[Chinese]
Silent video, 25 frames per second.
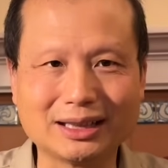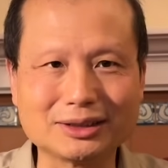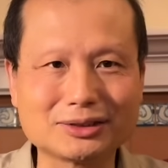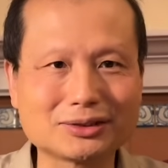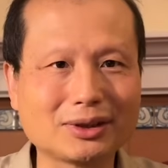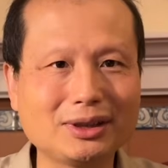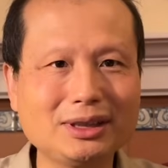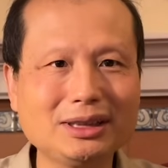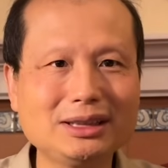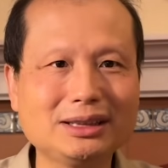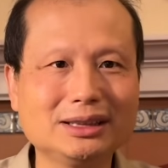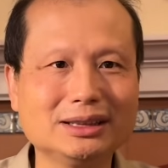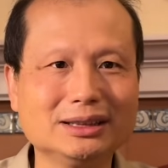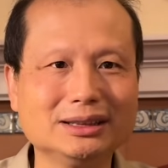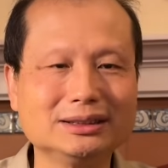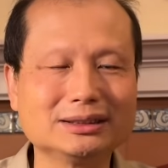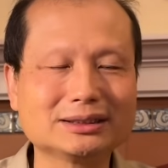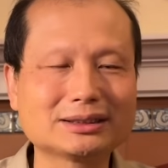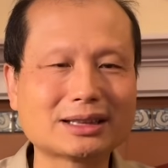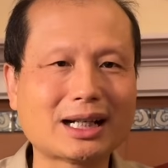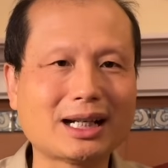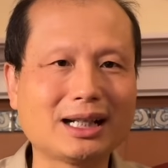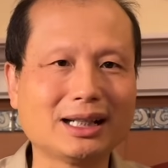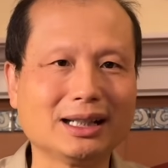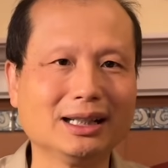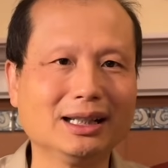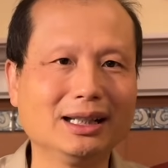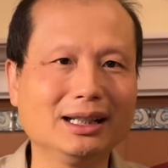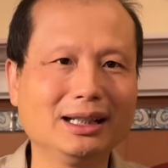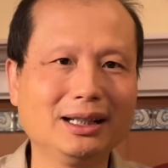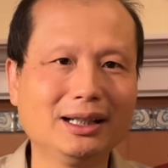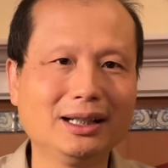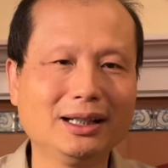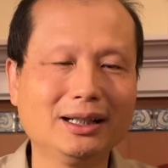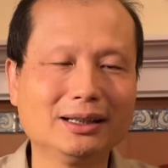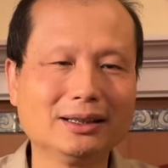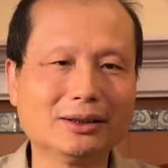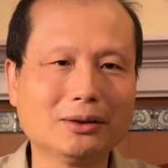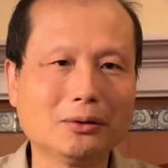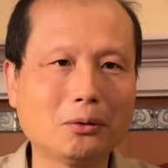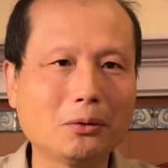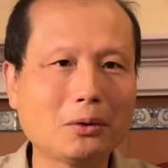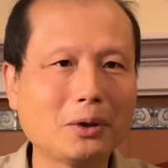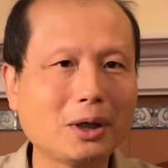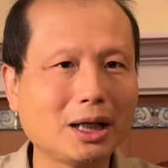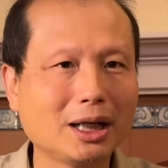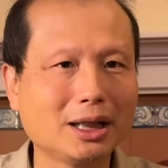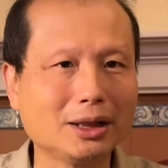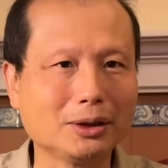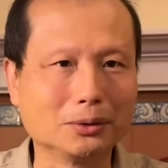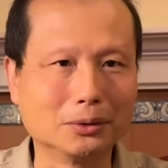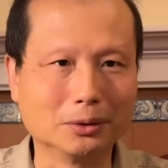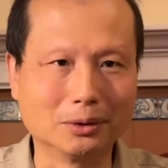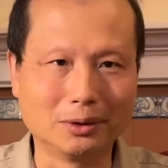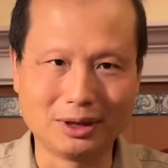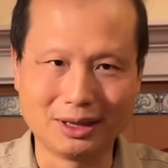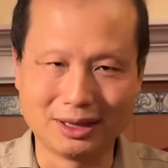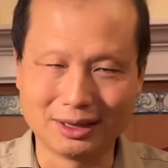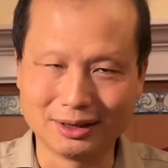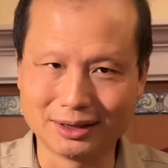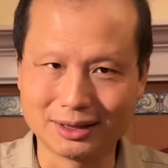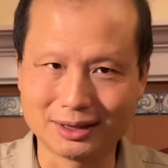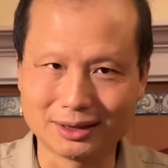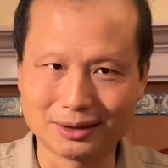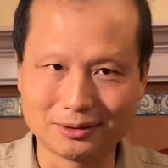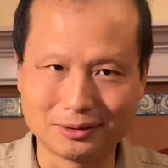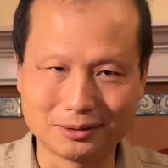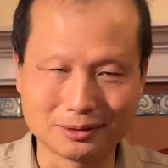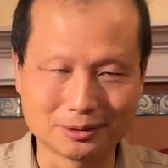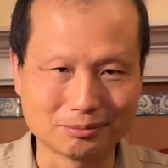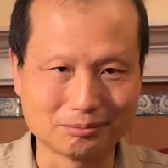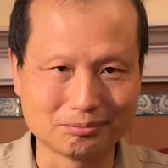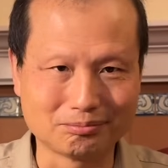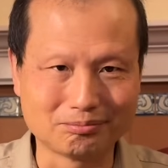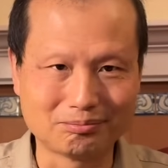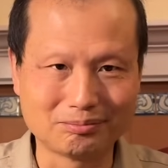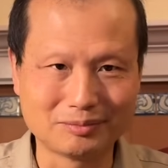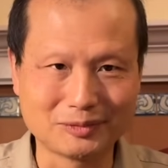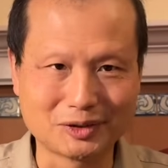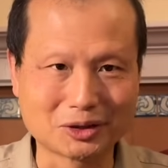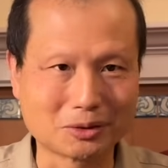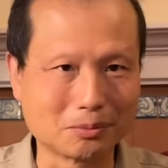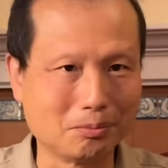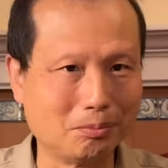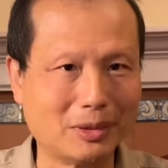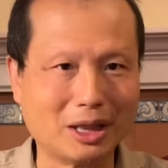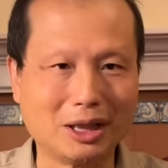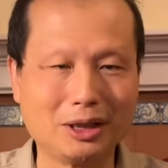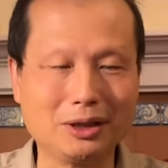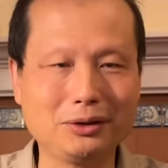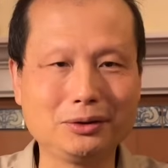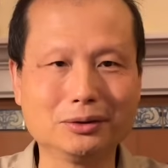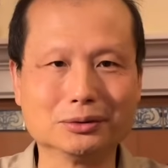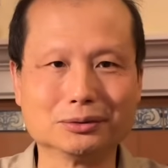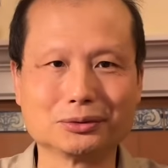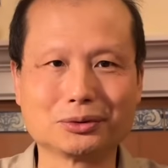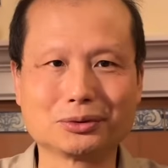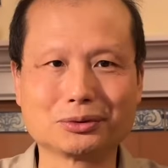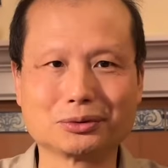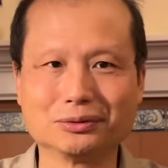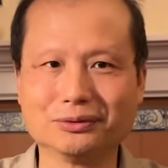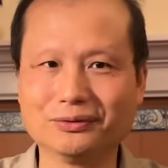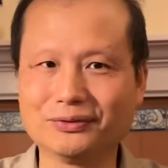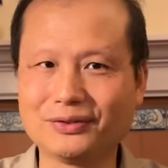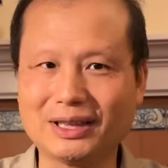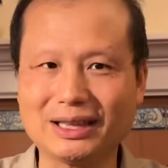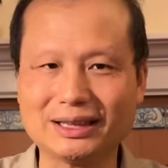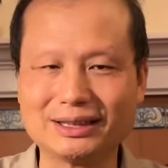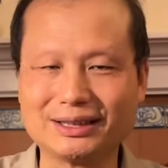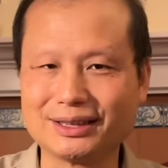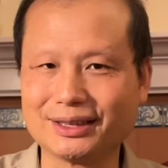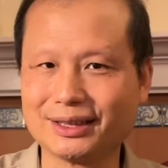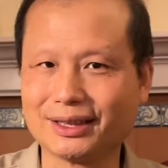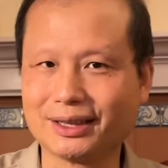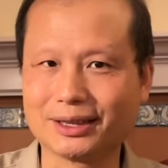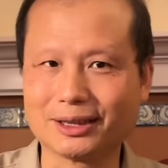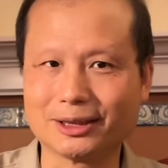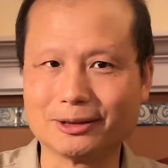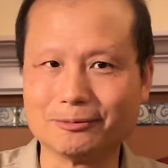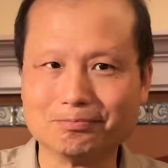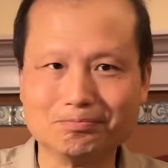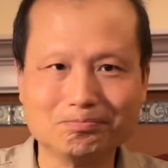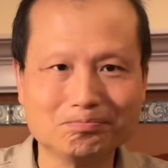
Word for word: 所以在外国人当中是没有书法家的，